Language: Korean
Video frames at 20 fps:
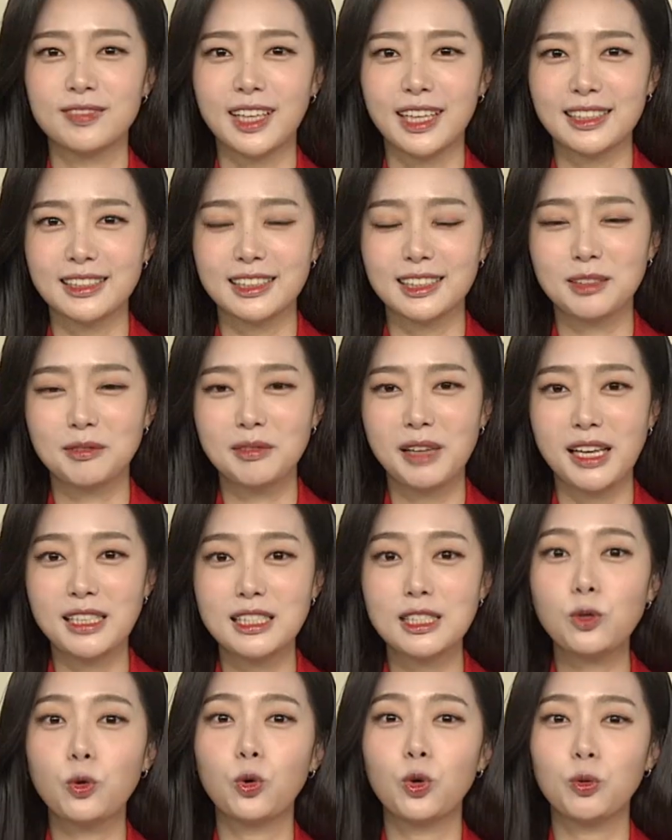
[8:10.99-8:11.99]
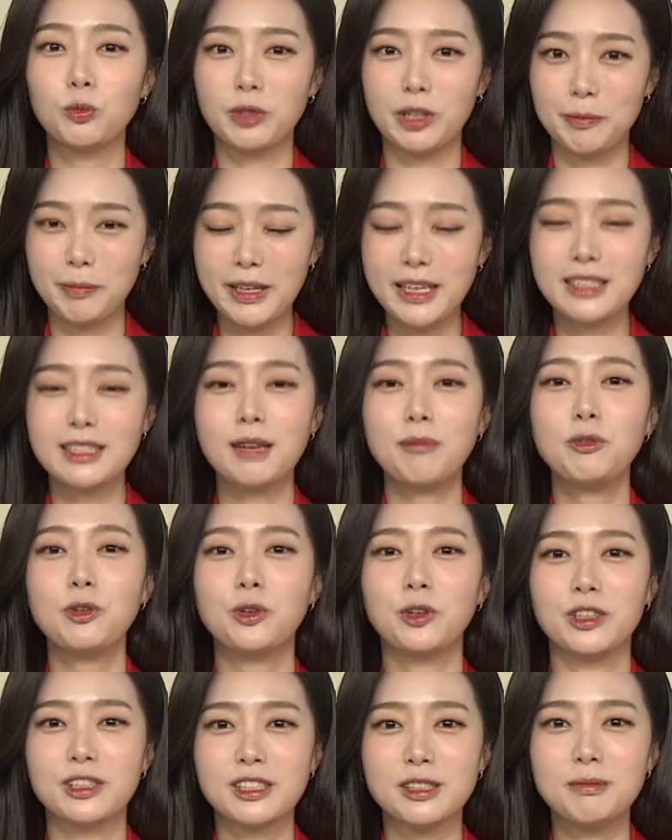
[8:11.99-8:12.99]
네, 지금까지 고용브리핑
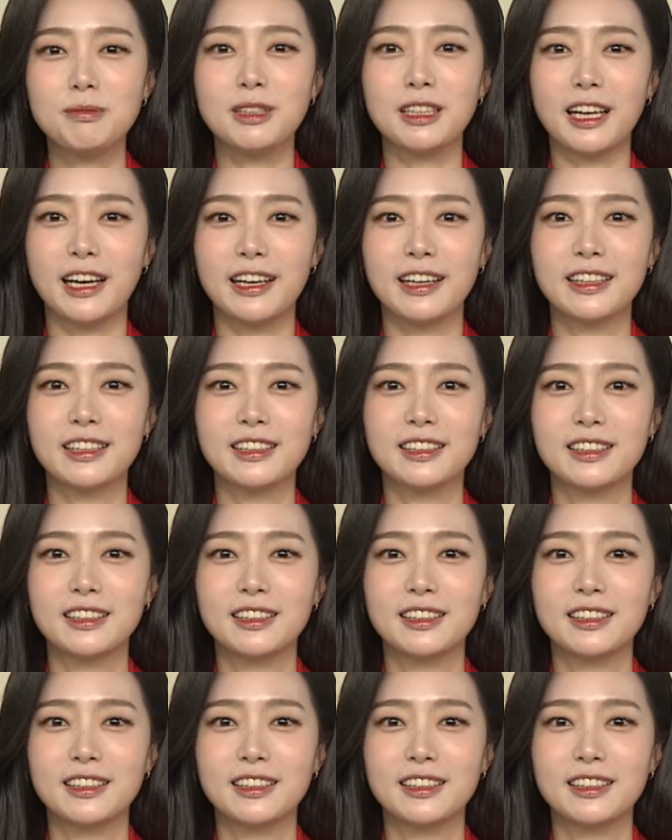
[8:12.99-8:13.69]
365였습니다.